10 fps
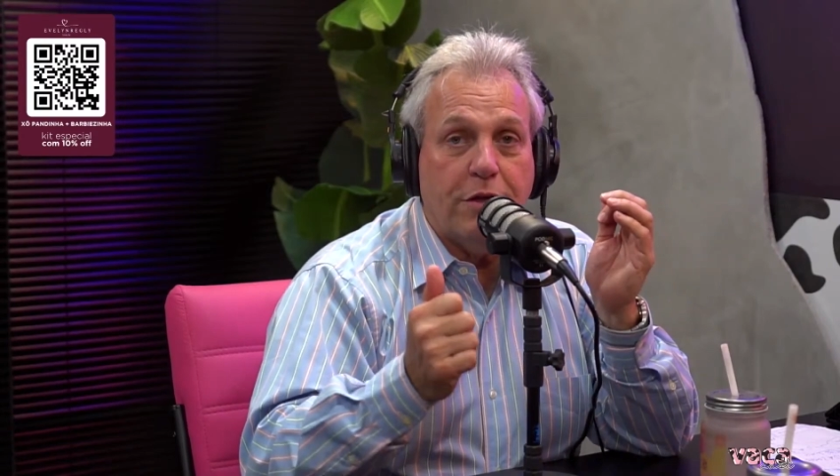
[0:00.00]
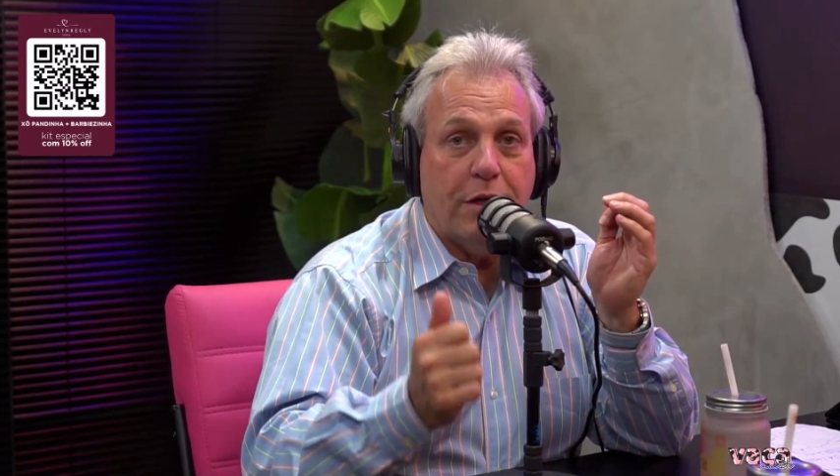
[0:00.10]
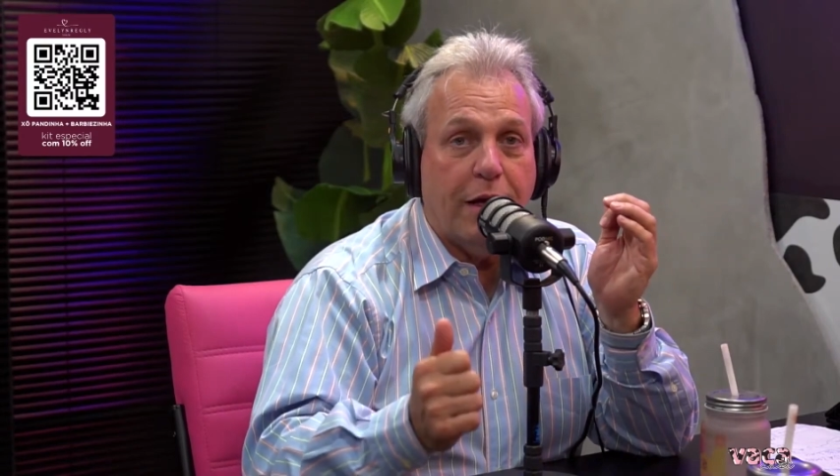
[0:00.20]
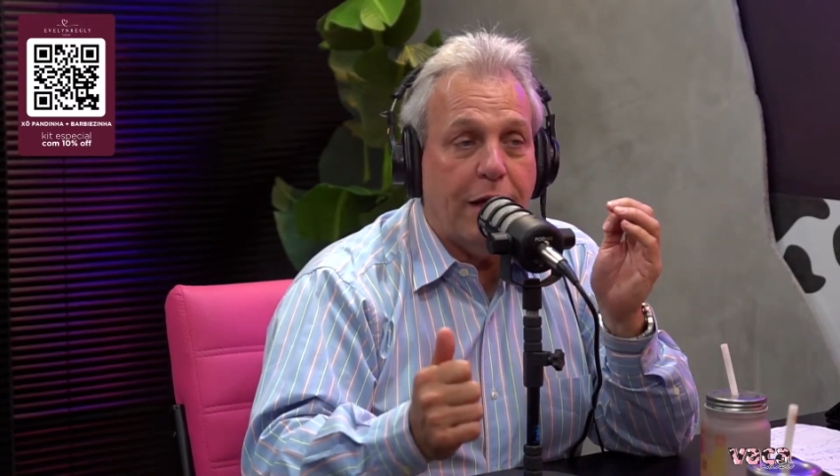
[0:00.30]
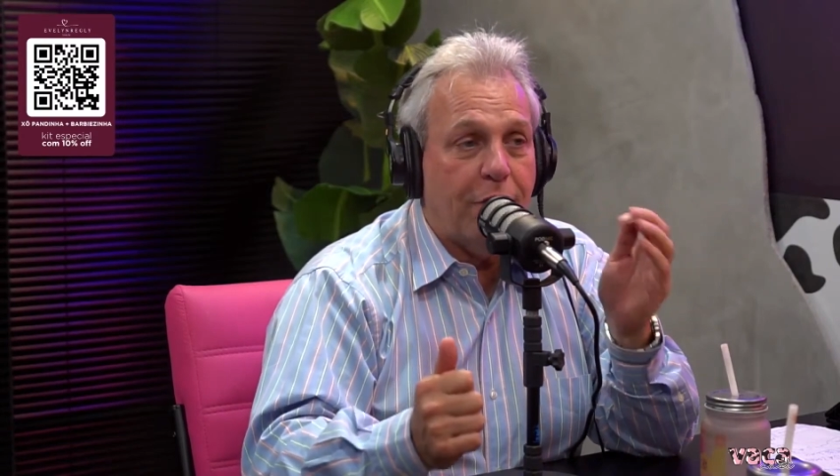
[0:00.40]

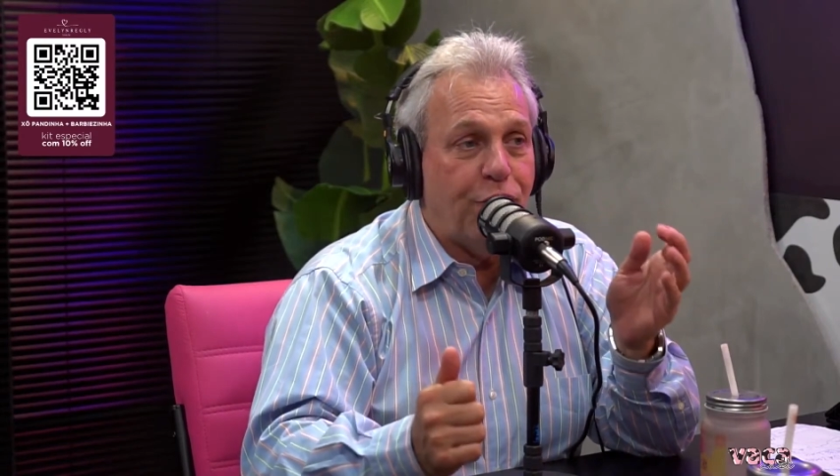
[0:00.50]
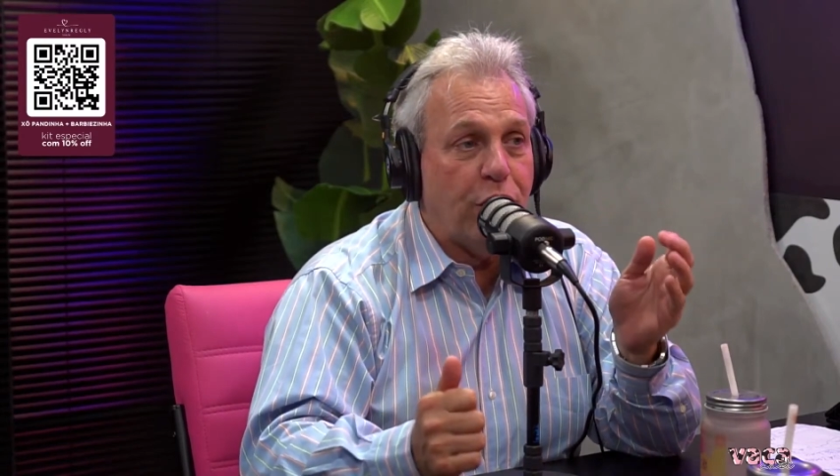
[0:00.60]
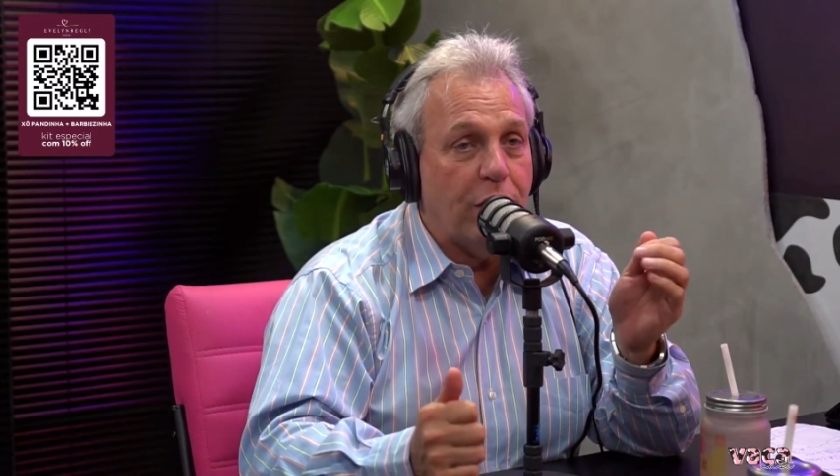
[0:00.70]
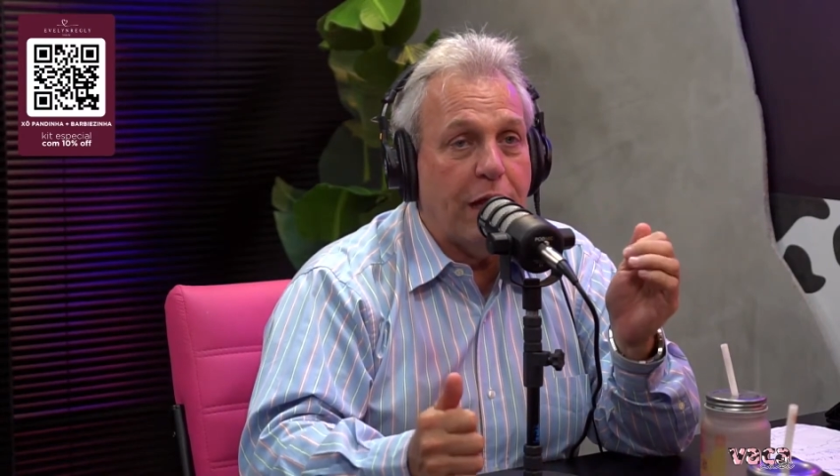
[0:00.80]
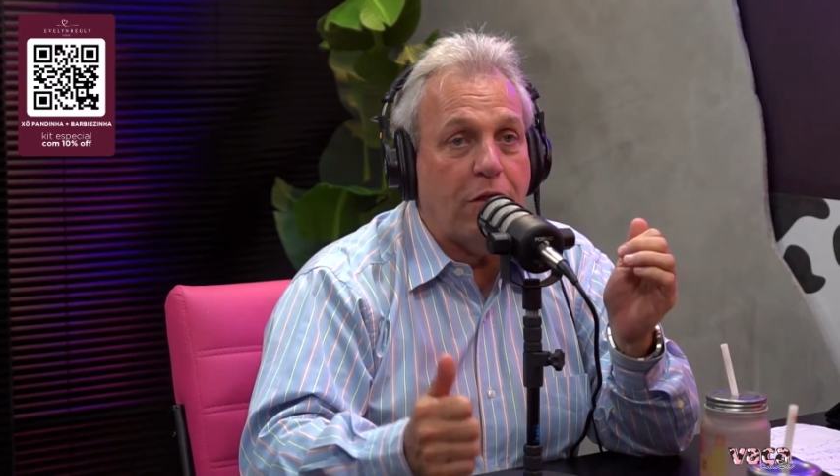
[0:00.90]
a
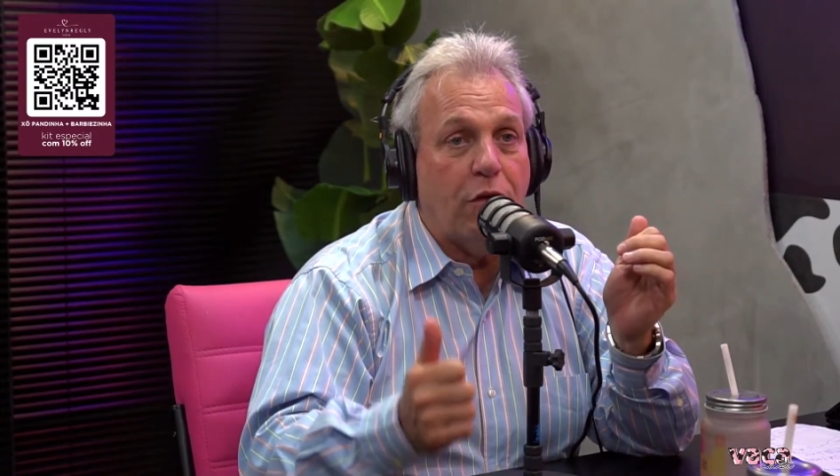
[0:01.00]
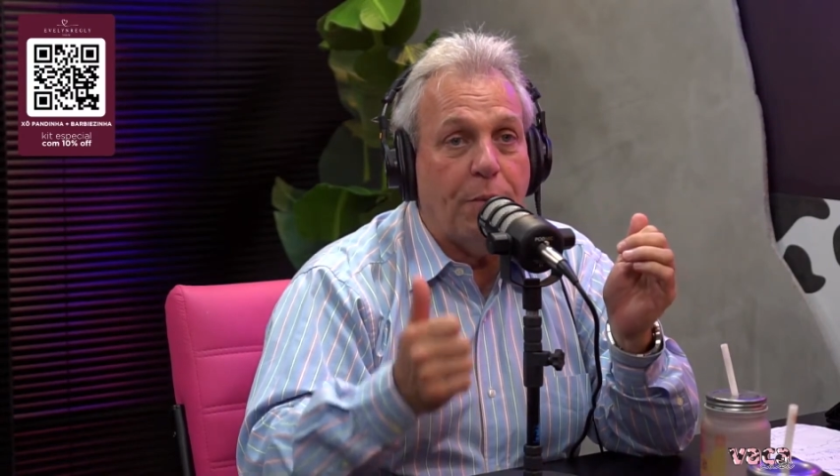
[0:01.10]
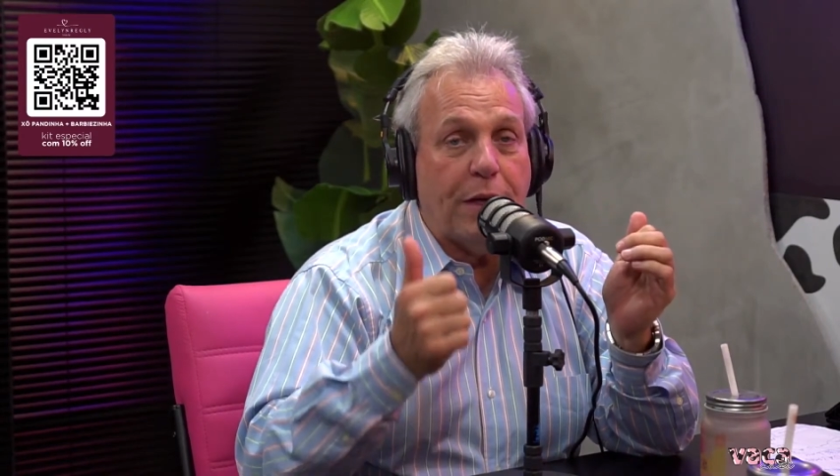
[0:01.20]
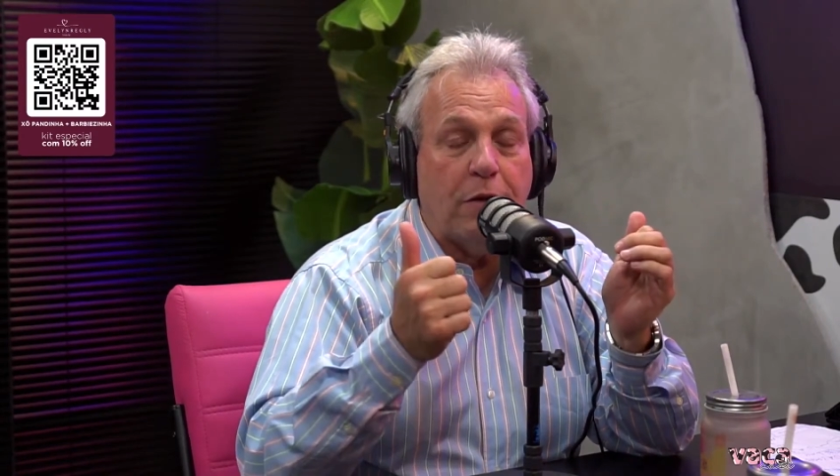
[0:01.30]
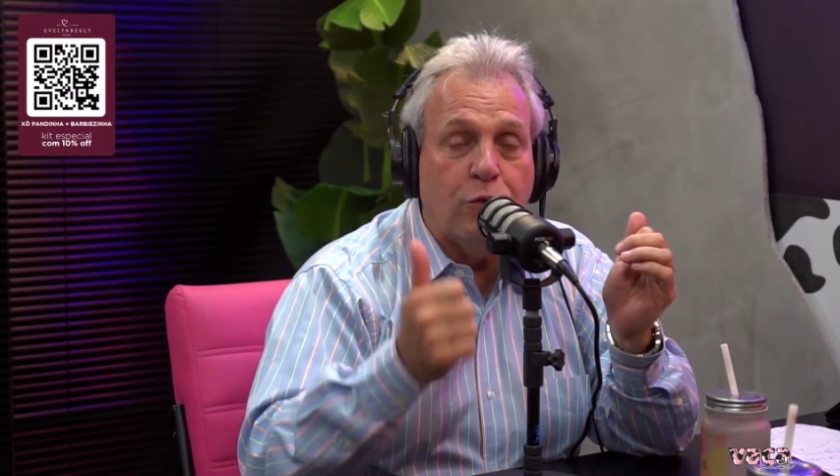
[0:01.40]
fertilização é
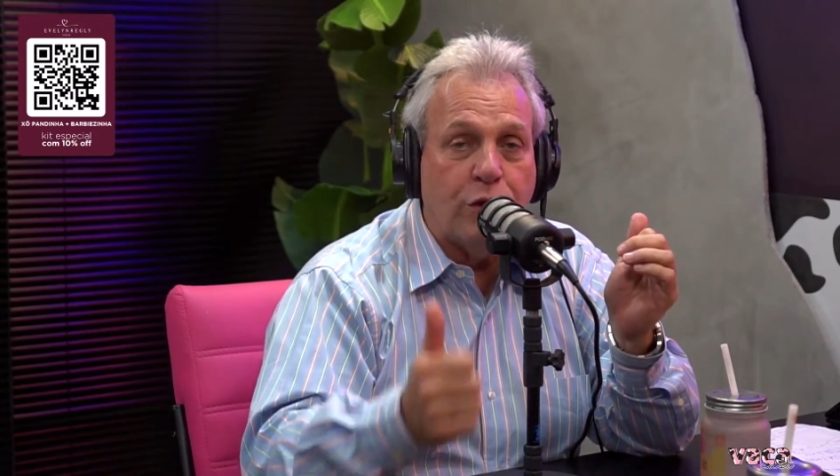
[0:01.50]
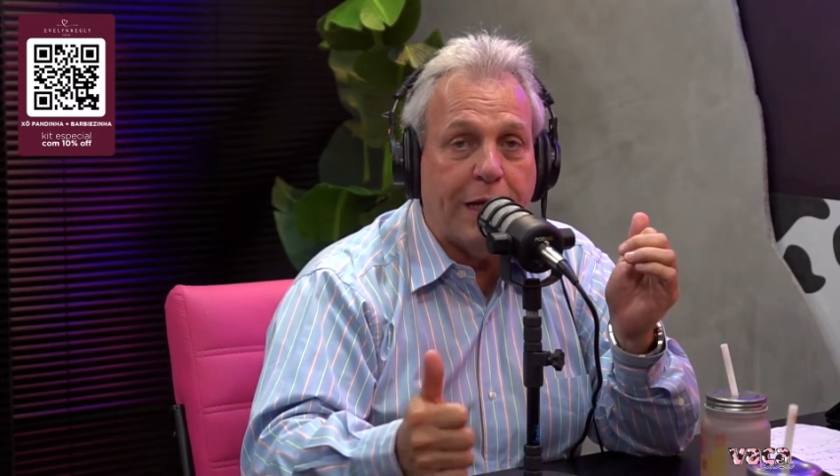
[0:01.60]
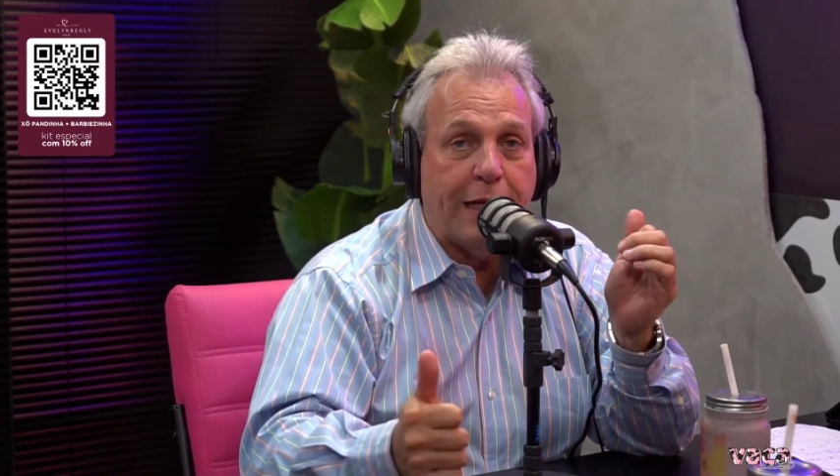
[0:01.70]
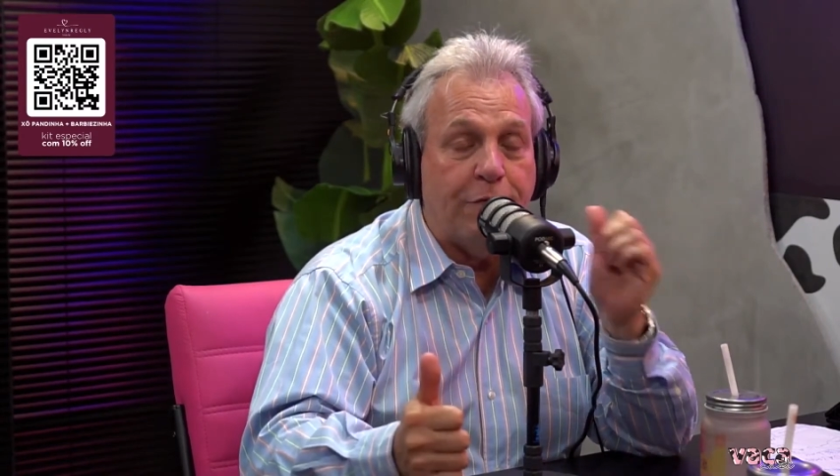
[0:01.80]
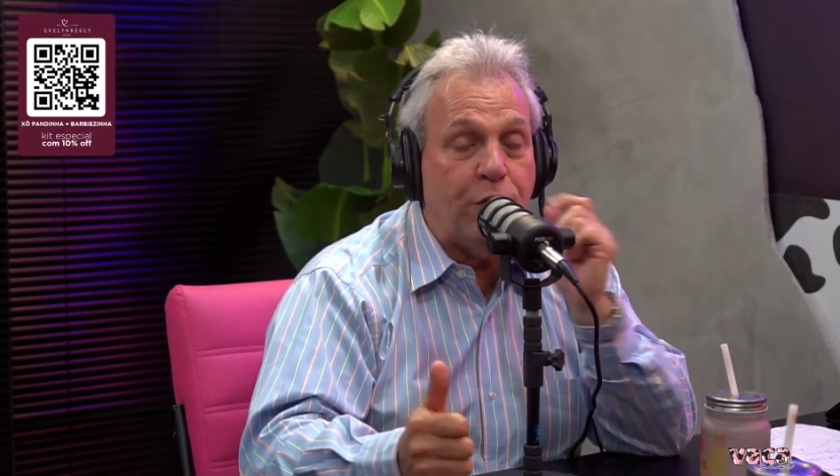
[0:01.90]
para ter um de
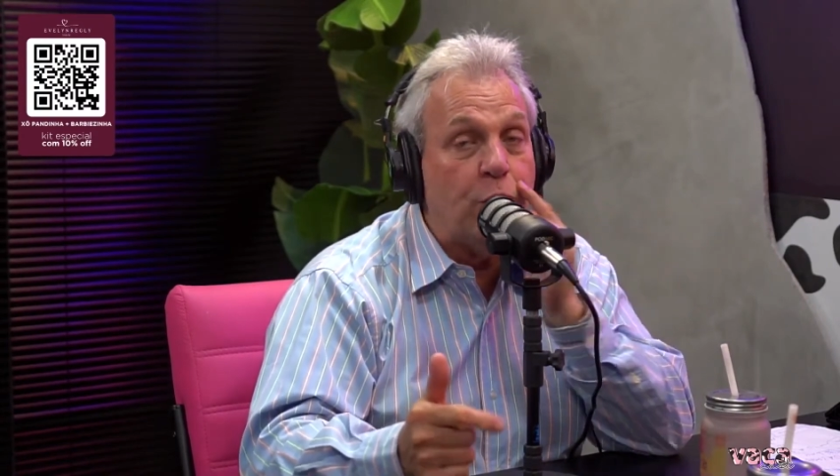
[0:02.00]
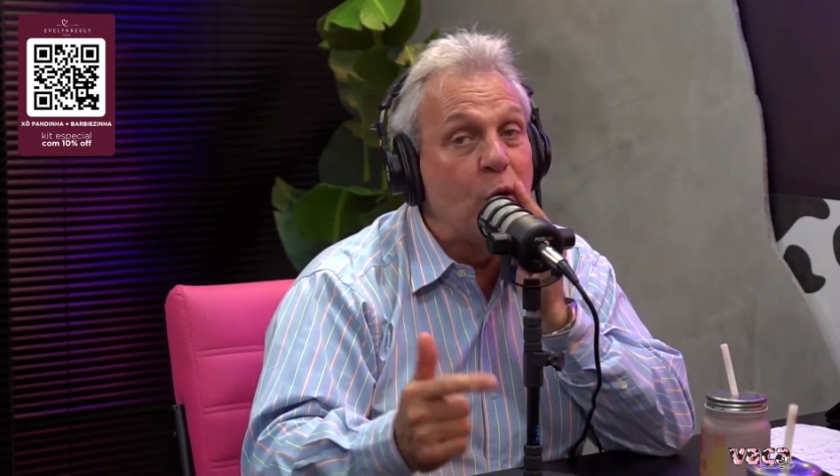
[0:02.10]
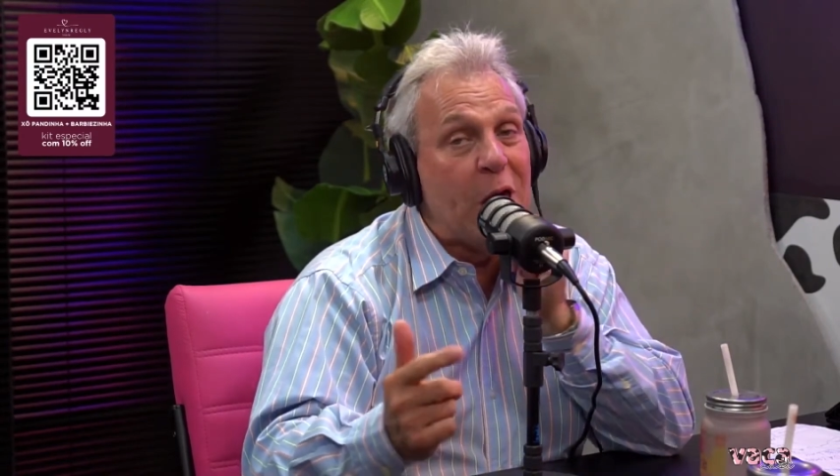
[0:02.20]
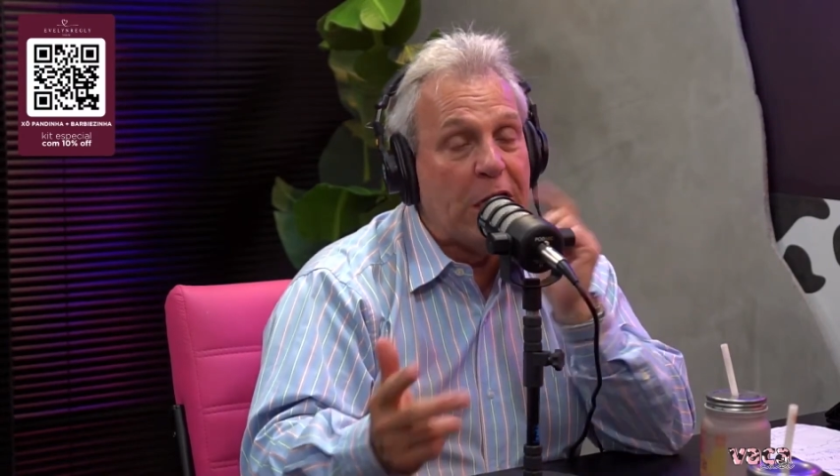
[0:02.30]
cada vez.